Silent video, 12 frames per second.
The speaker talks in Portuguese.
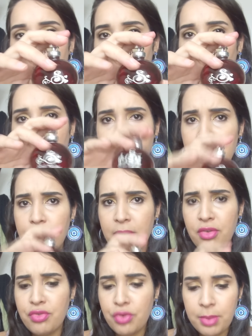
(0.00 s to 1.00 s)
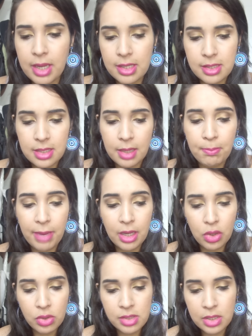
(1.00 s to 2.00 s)
Eu gosto de perfume assim,
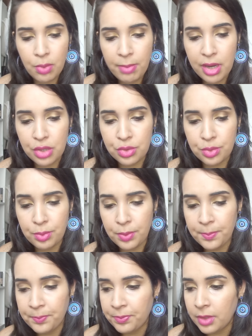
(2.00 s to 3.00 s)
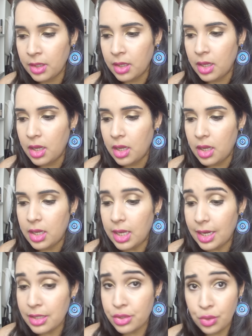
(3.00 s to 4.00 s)
bem docinho mesmo. E
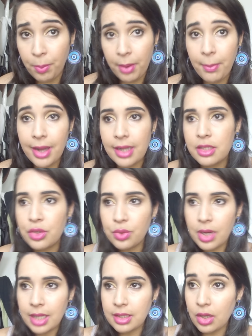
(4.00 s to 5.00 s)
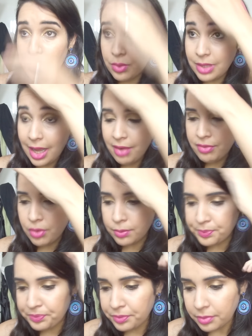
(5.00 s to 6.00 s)
ele é super baratinho no catálogo da Avon.
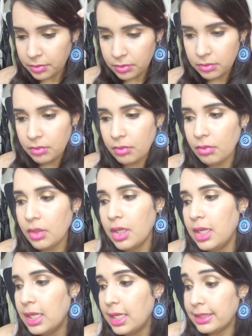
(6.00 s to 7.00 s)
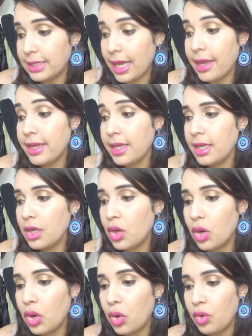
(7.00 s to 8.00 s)

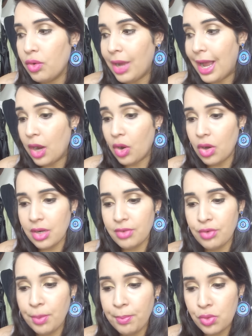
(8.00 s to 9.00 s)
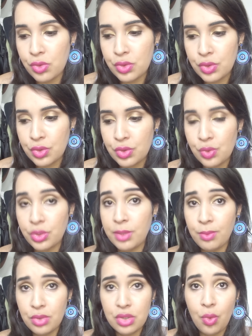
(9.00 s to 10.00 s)
Daí, agora eu vou pros
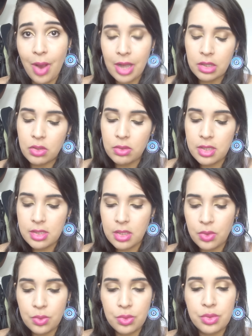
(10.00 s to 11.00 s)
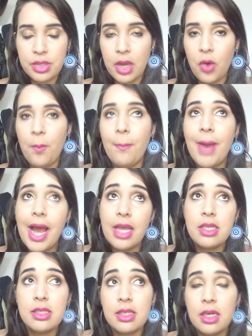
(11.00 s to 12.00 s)
últimos quatro, que são os que eu
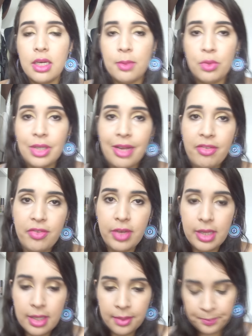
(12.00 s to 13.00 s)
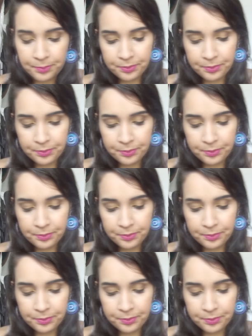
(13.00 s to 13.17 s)
mais amo na vida.